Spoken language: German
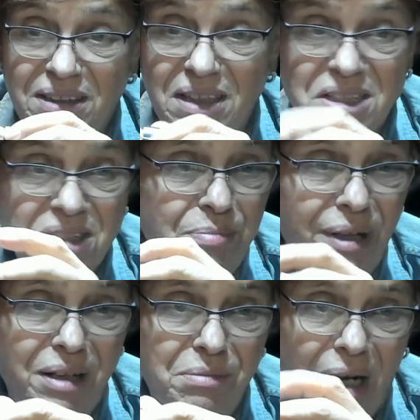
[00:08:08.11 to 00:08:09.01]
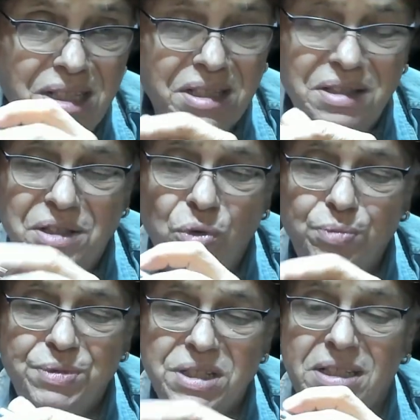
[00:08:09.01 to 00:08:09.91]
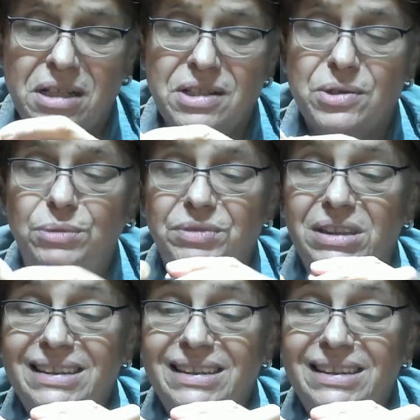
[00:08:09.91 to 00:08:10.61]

Das sind bei den meisten Tubes dazu.